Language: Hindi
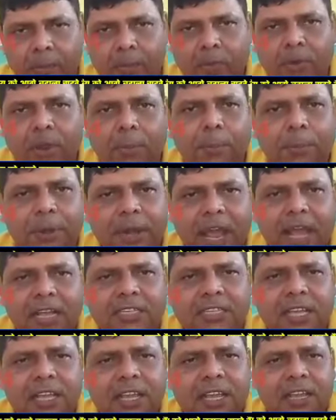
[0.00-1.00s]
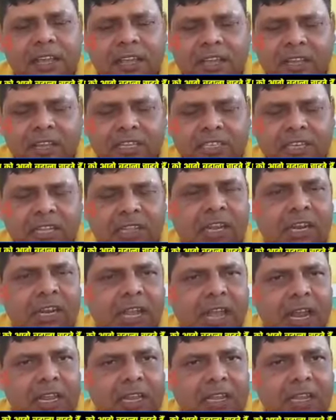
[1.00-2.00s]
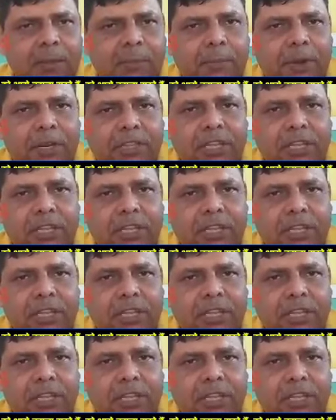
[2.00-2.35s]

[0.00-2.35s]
हम लोग का प्रयास है कि क्यारी के